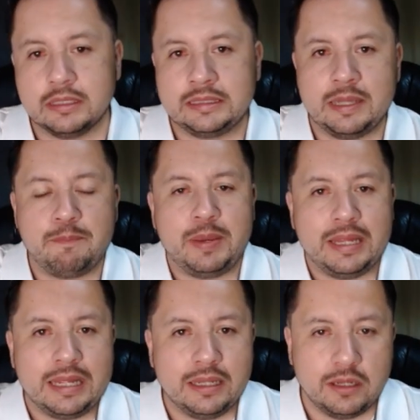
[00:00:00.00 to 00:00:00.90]
se
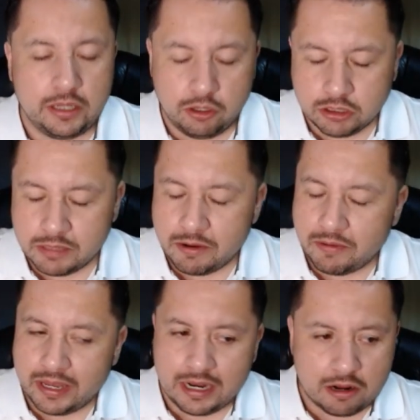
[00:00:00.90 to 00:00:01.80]
piden, y no se me
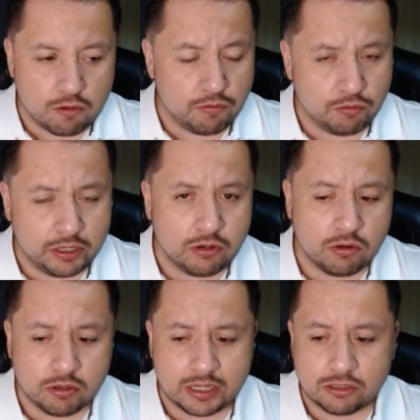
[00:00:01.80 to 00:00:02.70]
vayan a confundir
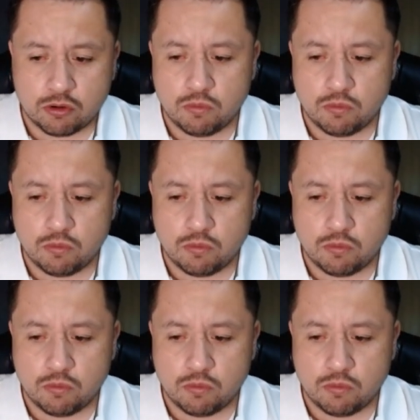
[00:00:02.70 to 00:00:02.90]
con otras